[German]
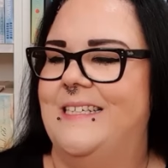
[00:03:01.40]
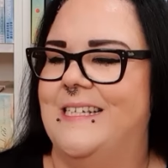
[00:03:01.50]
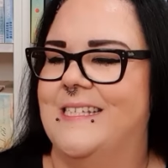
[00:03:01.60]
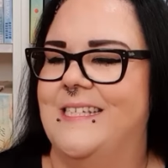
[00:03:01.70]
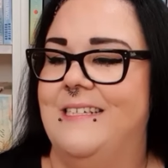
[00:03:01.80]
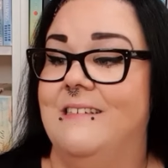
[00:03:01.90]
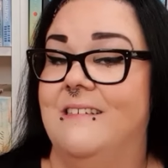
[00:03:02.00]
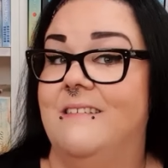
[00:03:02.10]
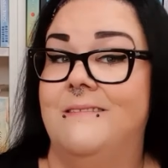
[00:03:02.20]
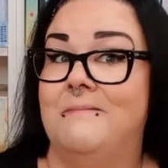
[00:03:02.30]
dass sie
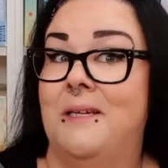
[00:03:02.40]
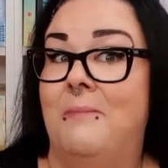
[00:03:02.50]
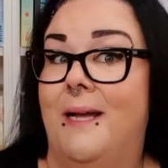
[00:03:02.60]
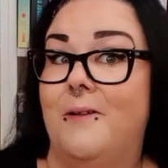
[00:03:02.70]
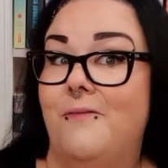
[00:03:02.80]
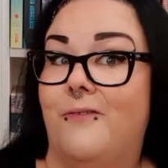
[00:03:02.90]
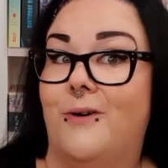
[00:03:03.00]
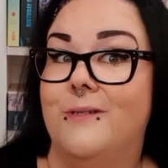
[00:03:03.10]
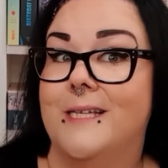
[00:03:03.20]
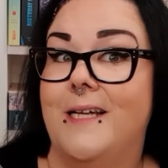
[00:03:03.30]
eine
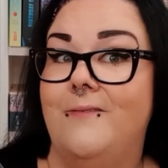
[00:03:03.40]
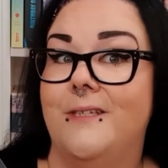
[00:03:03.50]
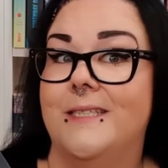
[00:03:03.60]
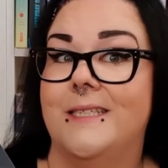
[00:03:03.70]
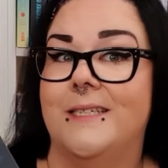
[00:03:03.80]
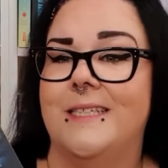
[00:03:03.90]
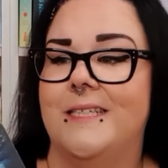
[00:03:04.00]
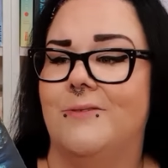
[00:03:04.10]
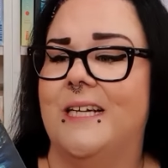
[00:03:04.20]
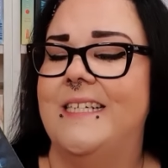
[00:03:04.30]
Meerjungfrau sein wird
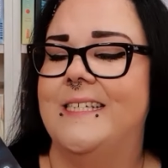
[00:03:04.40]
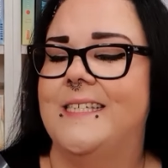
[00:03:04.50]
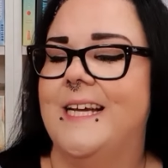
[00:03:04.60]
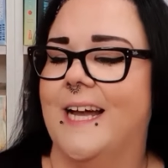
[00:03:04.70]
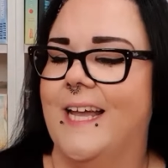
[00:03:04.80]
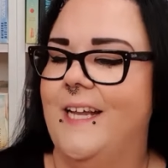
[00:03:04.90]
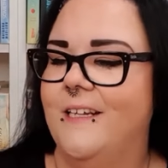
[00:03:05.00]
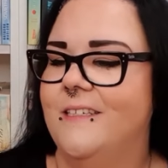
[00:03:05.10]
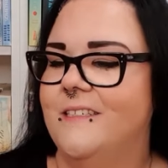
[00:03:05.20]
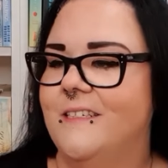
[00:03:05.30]
ich, oder eine
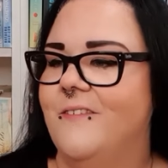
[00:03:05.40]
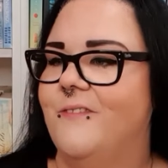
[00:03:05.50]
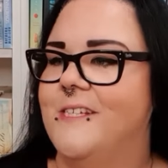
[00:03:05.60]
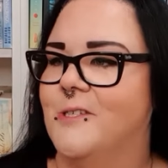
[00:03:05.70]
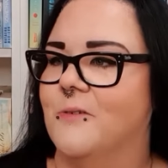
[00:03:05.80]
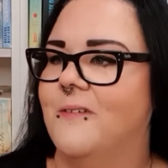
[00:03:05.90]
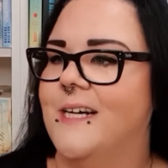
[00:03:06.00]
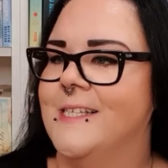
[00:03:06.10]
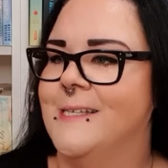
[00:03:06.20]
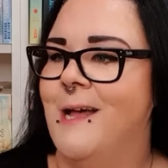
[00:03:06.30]
Sirene, irgendwie
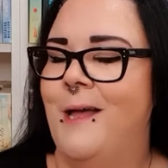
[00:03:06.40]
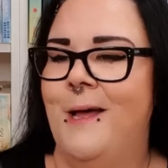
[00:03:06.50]
sowas.